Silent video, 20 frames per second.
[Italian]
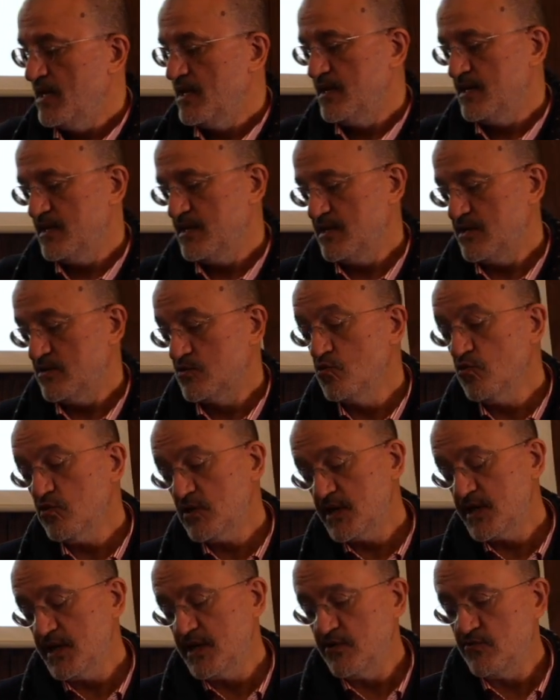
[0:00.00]
eh,
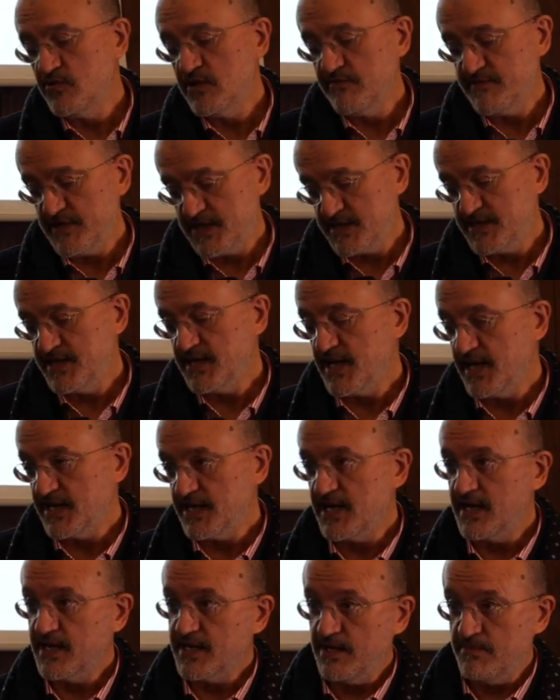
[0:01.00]
tutte le università
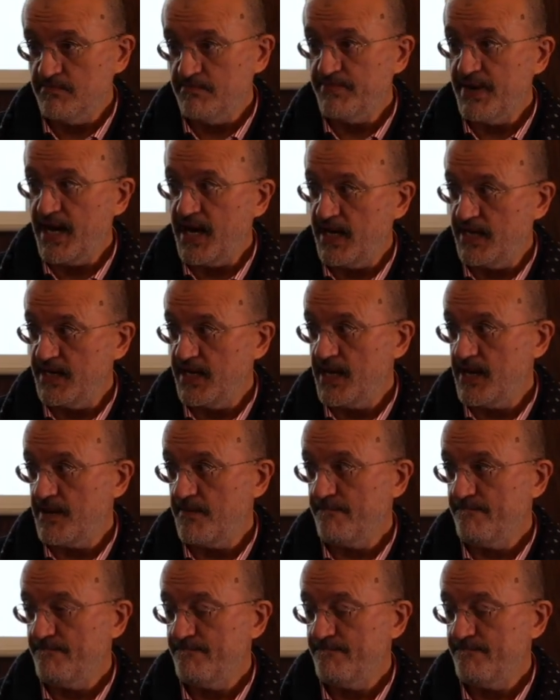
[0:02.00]
della Campania,